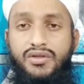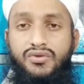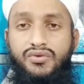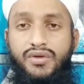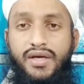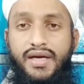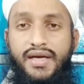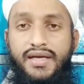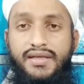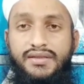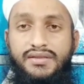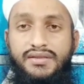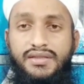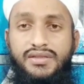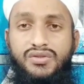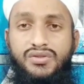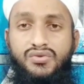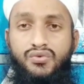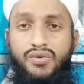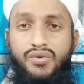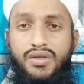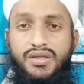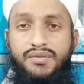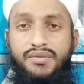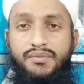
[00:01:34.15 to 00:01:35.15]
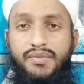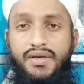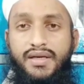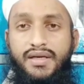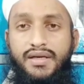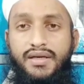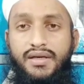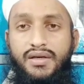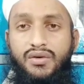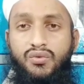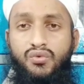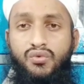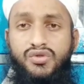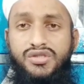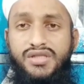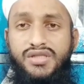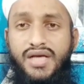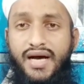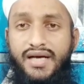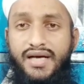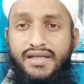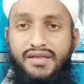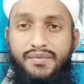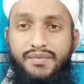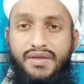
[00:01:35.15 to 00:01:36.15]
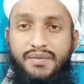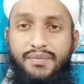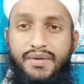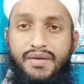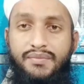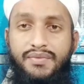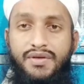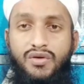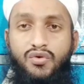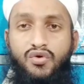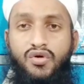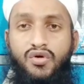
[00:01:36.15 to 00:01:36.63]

तो ऐसी सूरत में उस आदमी पे भी